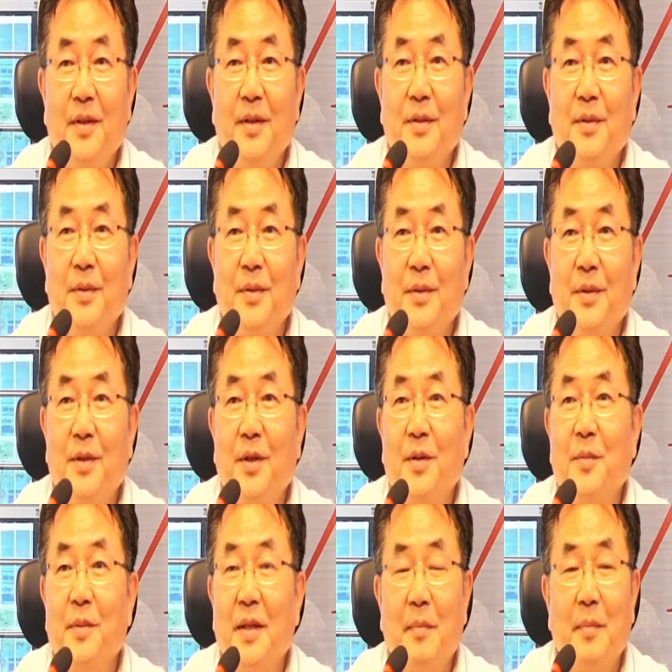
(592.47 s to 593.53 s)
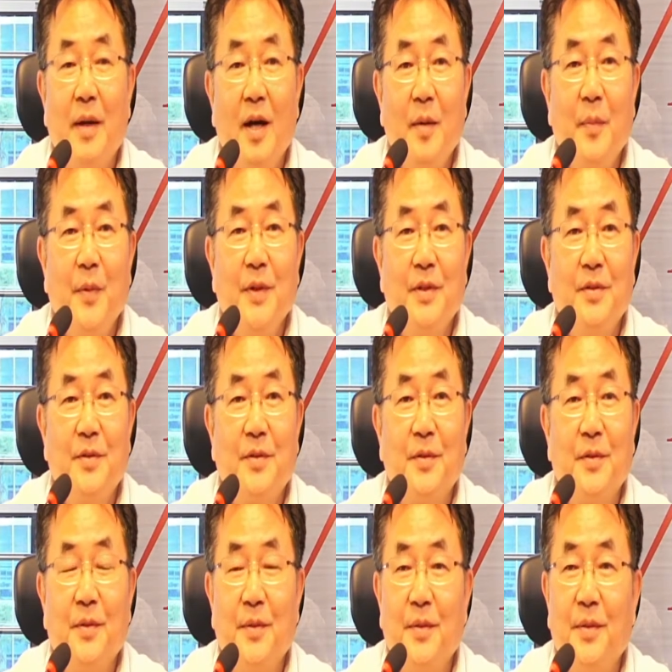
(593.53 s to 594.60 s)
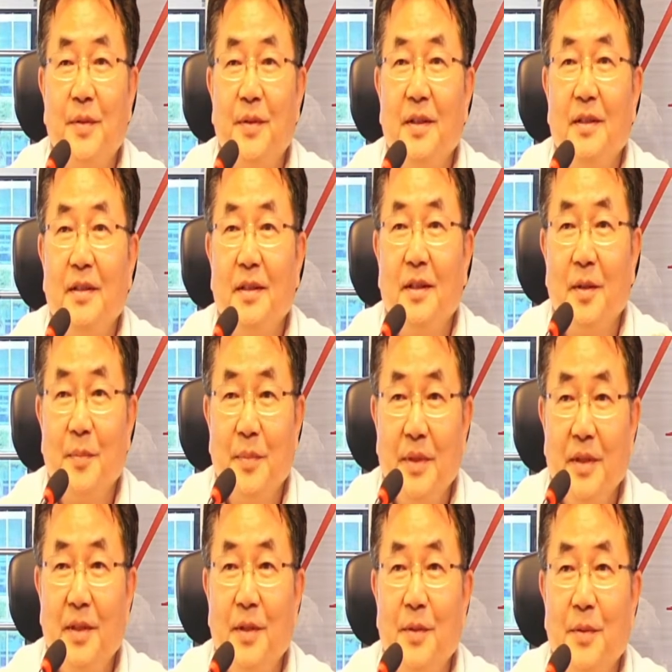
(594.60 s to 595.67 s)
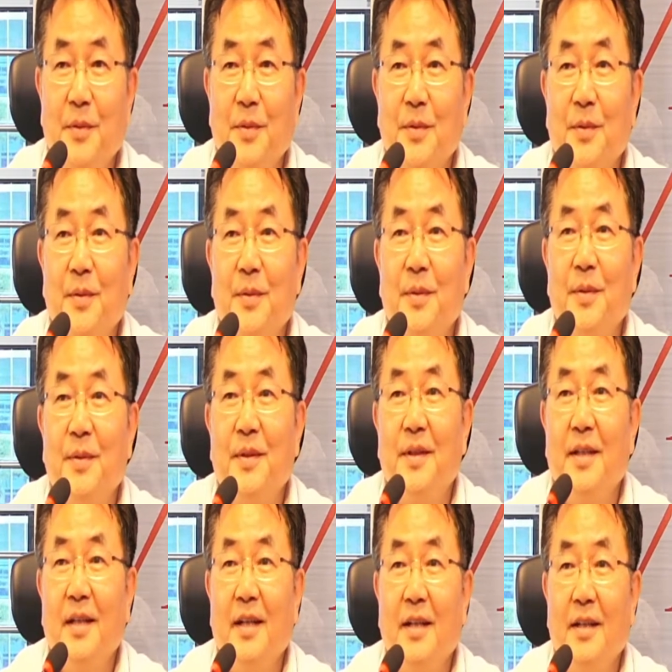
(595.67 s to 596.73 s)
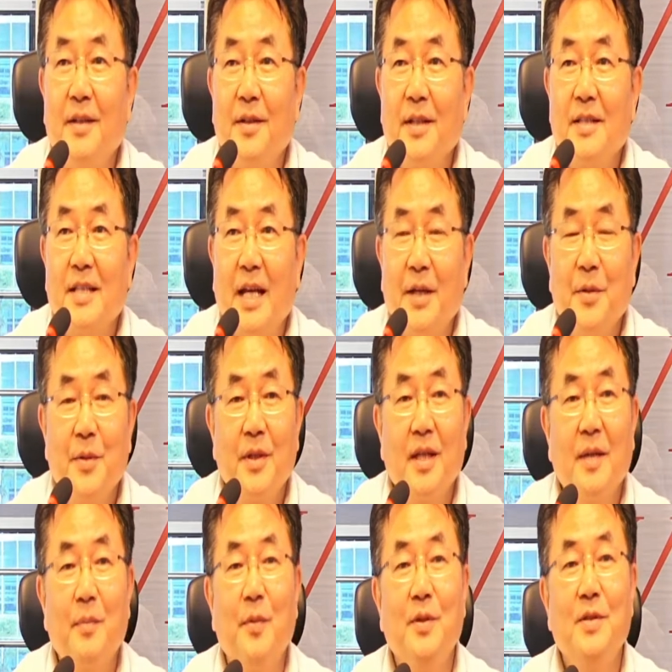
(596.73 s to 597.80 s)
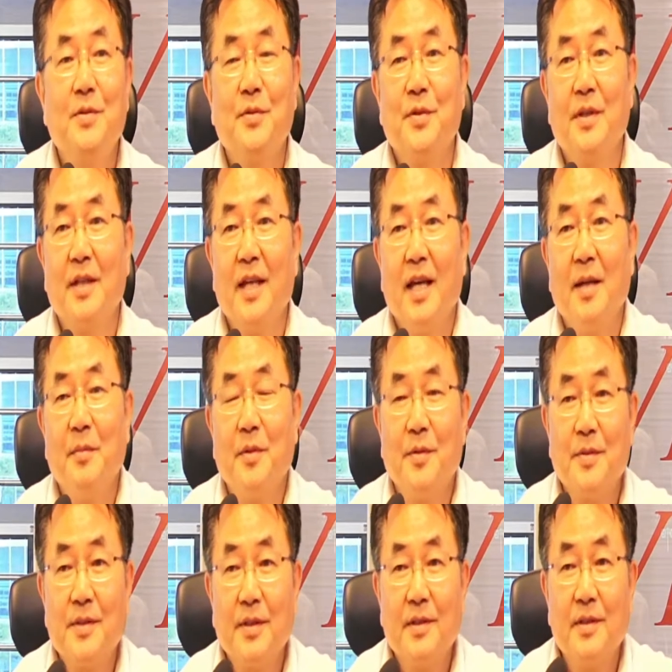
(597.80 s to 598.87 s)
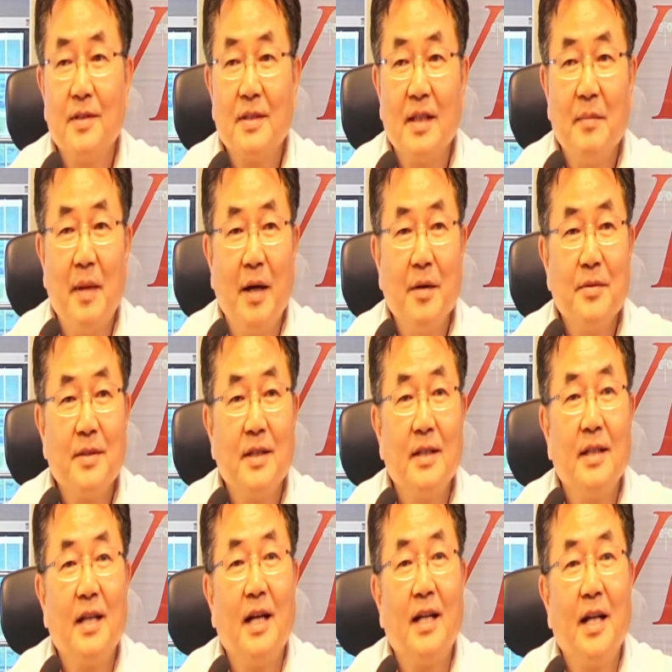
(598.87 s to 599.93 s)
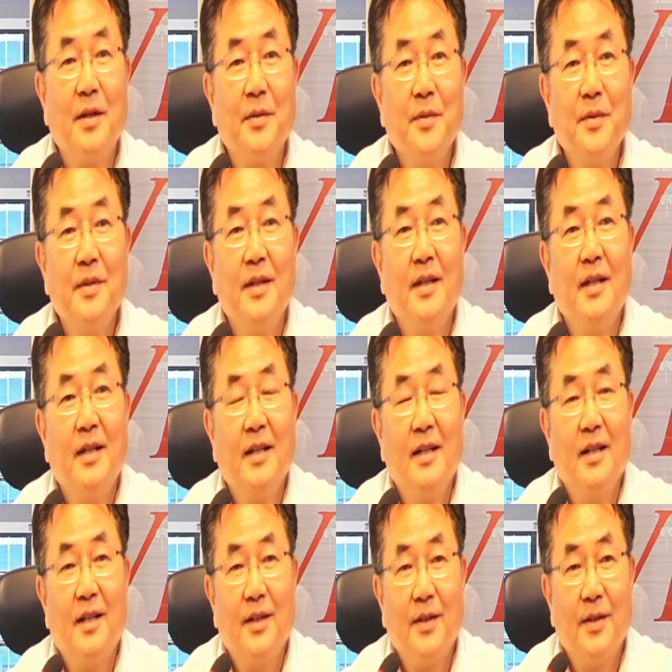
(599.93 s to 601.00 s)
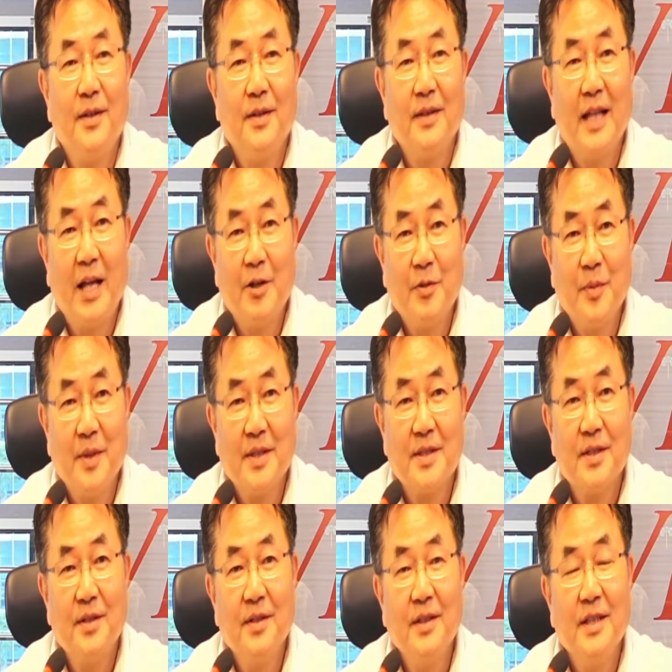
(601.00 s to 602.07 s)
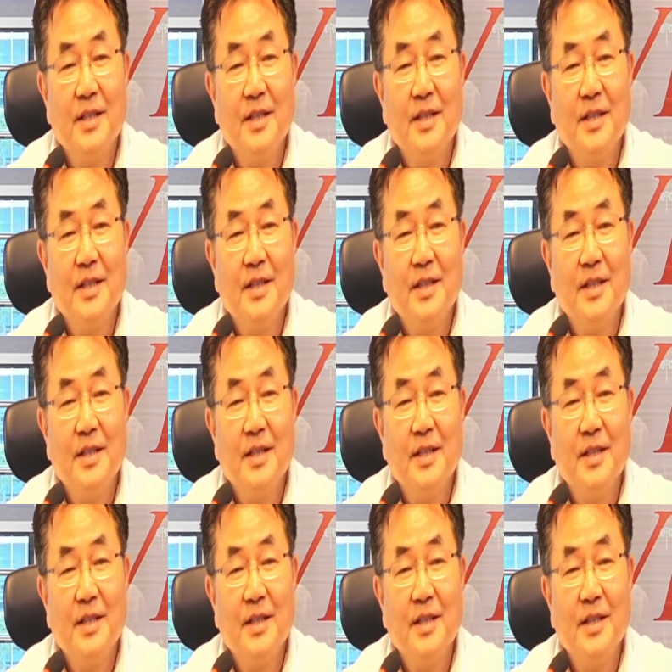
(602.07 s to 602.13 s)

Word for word: 또 여러분의 파워포인트도 어, 비디오도 이렇게 자유롭게 보일 수 있게 함으로써 그것을 다 마우스 클릭 하나로 어, 나누면서 이